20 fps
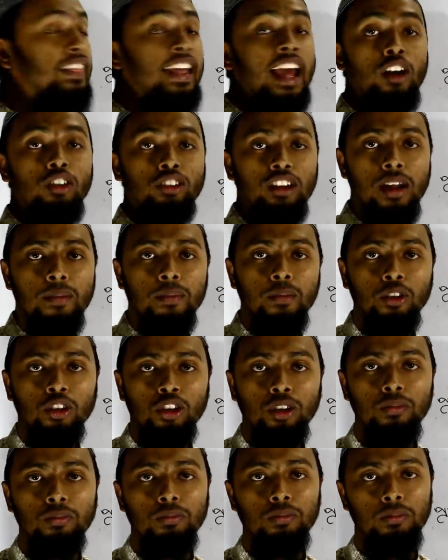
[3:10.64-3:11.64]
তেরোটার মতো
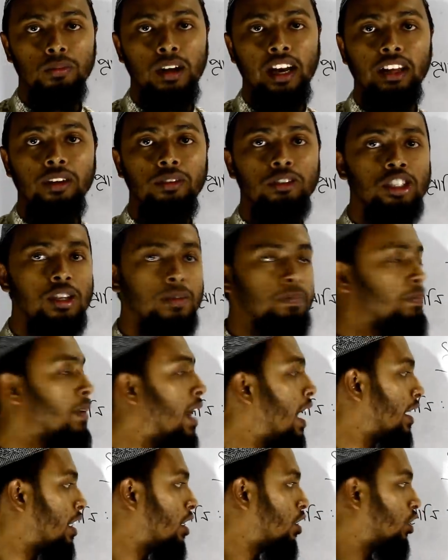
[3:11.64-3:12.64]
মানে হচ্ছে
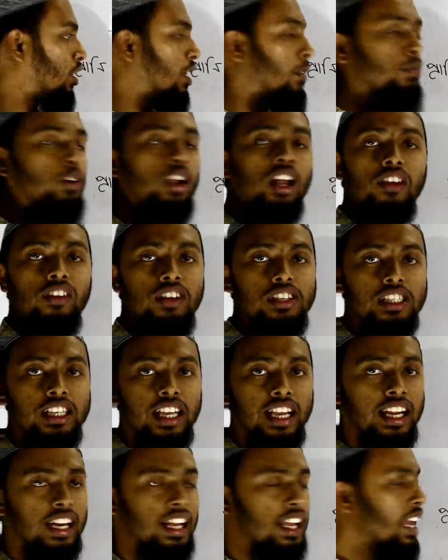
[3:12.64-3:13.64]
প্রাণীর কথা বলা হয়েছে
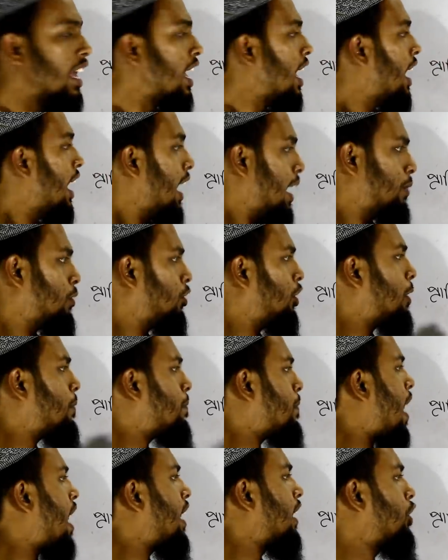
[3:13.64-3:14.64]
এখানে এর মধ্যে
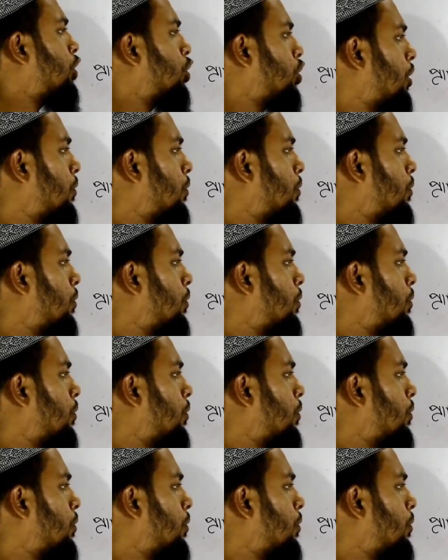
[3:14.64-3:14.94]
প্রাণী যদি